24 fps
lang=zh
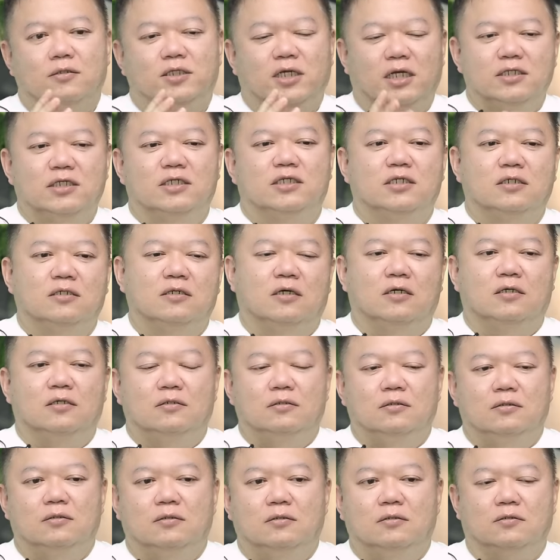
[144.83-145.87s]
天机星
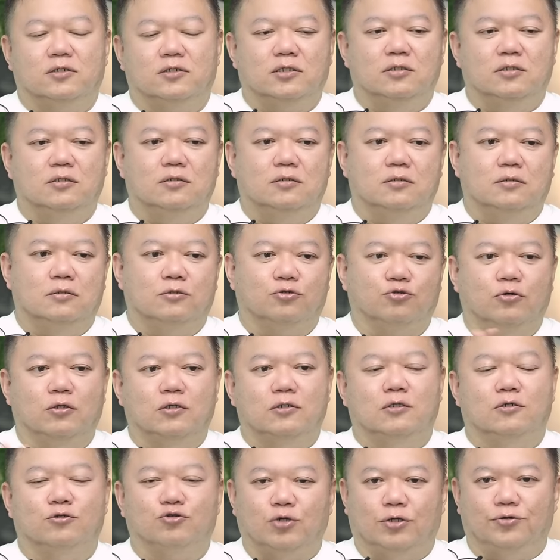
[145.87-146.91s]
呢是说人
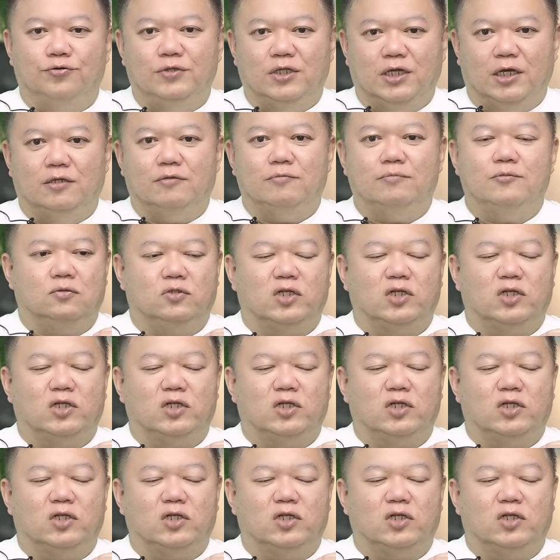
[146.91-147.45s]
的转运年，